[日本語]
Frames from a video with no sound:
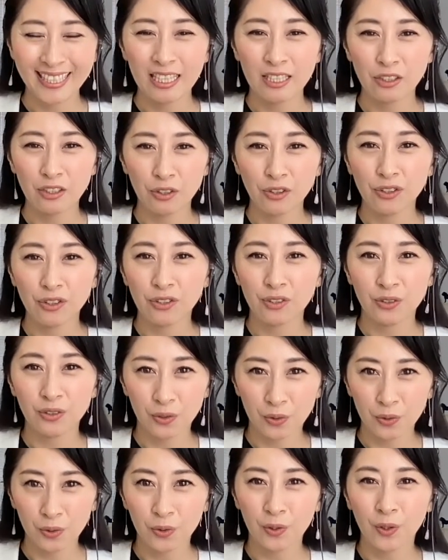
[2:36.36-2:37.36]
そうする
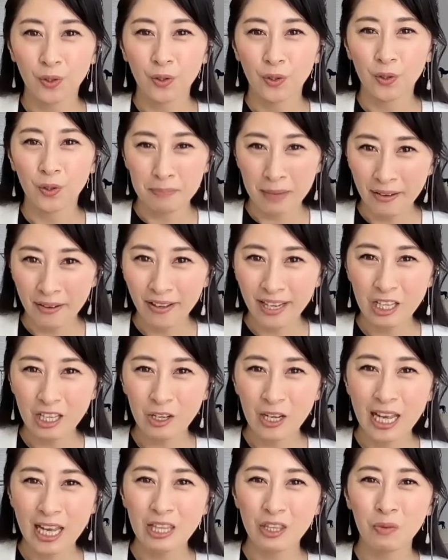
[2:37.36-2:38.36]
と周りの
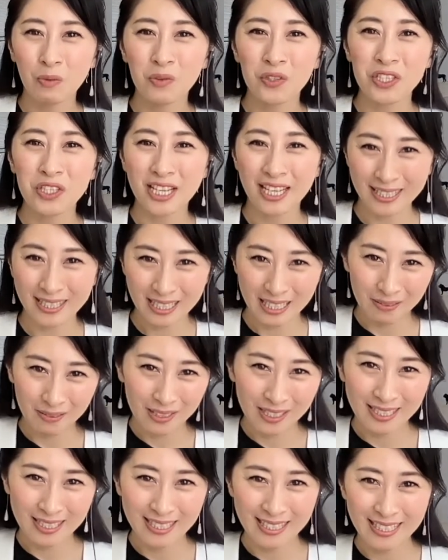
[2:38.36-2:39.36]
反応も違ってき
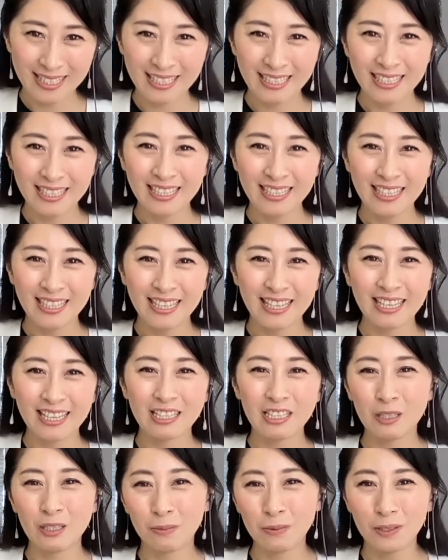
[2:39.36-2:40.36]
ますし、えー、
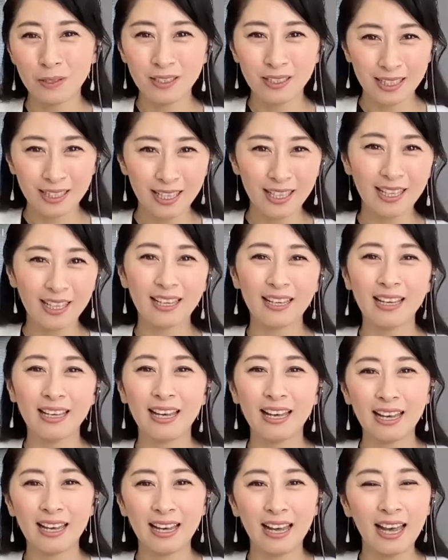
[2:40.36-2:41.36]
自分が
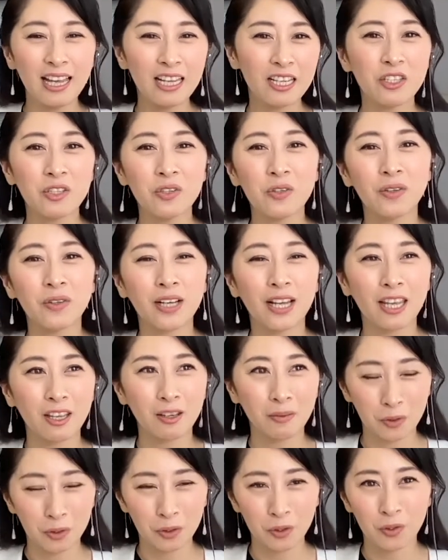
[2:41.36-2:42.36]
愛情をかけ
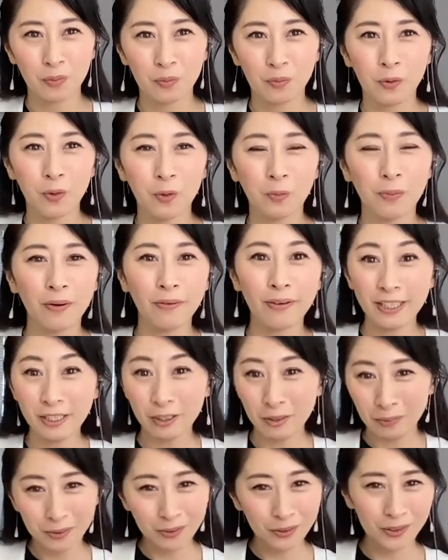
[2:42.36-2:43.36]
るもの、もう周り
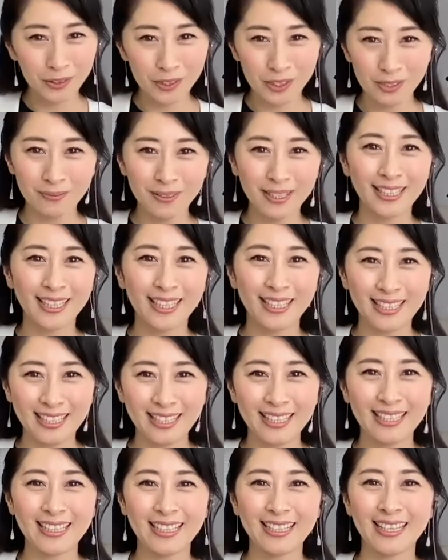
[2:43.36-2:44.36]
のもの全て
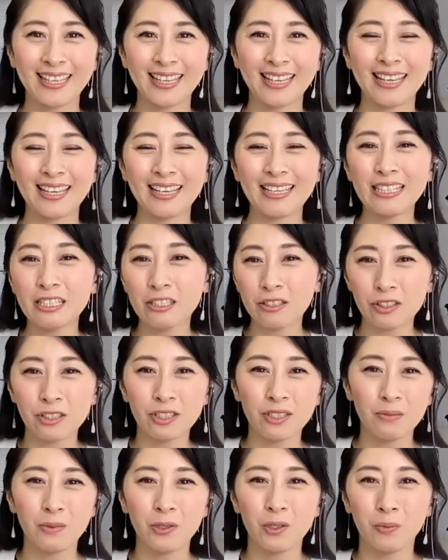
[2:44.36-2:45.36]
に、えー、慈
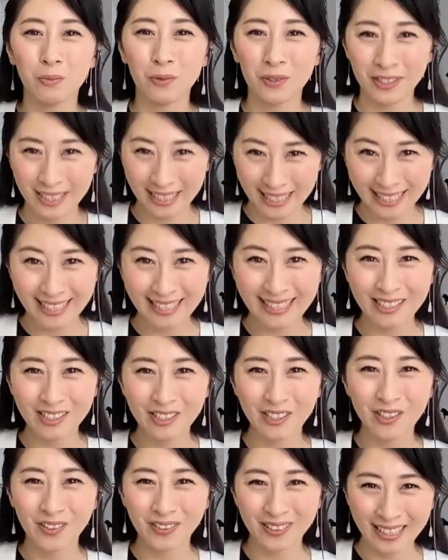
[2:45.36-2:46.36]
しみを持ったりす
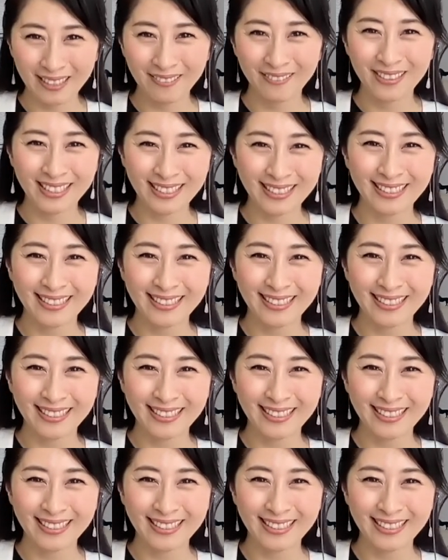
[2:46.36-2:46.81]
るようになります。